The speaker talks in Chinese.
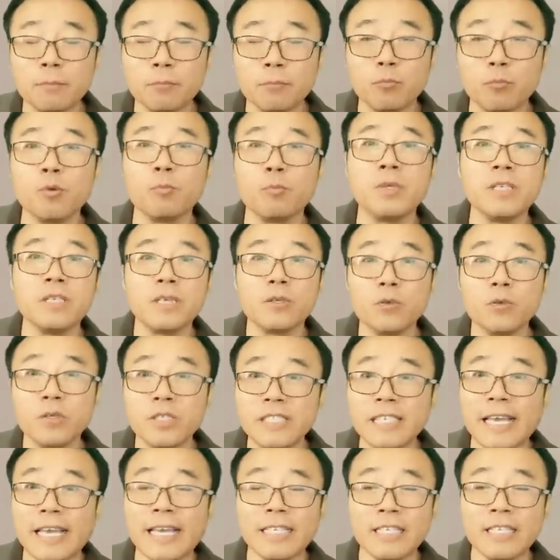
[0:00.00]
不是拼接出，
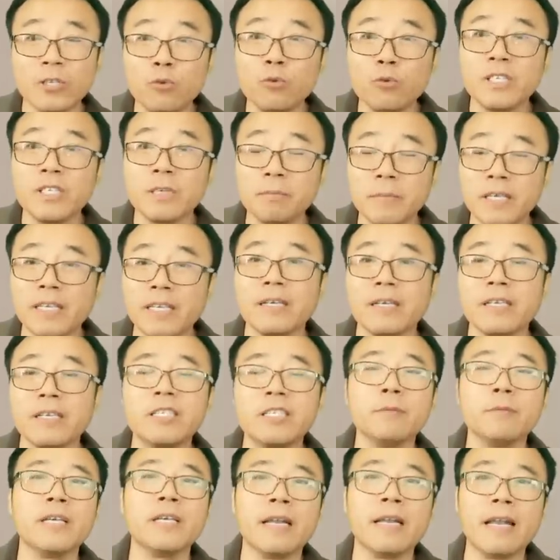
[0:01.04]
剪辑出这么一个
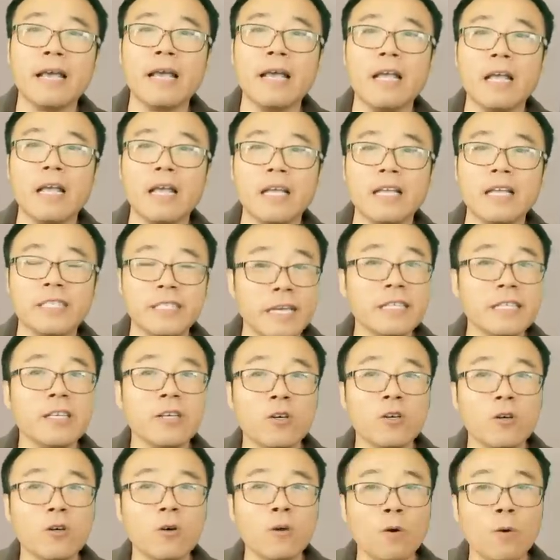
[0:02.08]
视频来，前
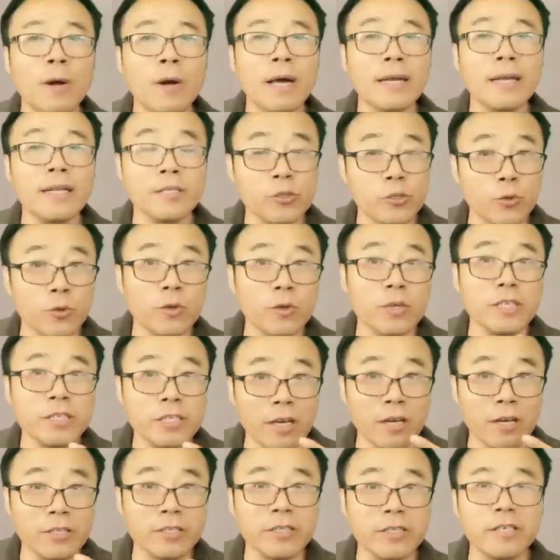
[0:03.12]
前后后花了九个
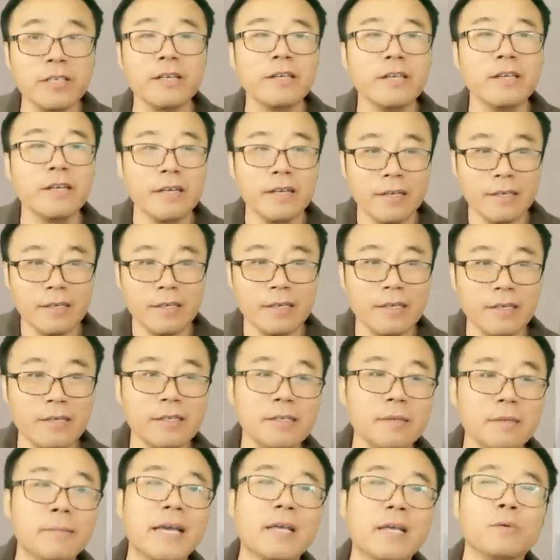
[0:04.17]
小时，一
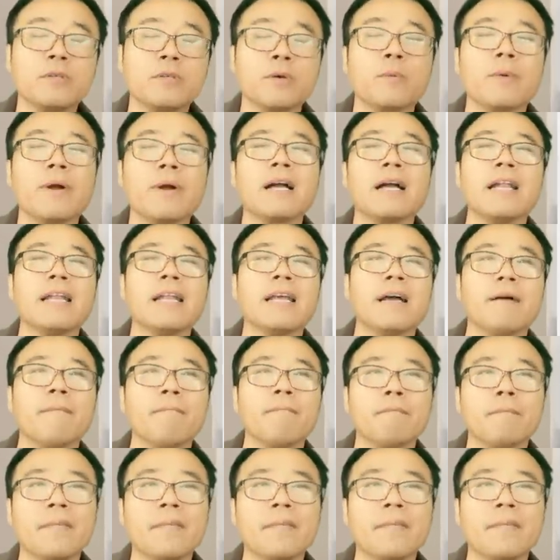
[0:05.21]
百多的观看量。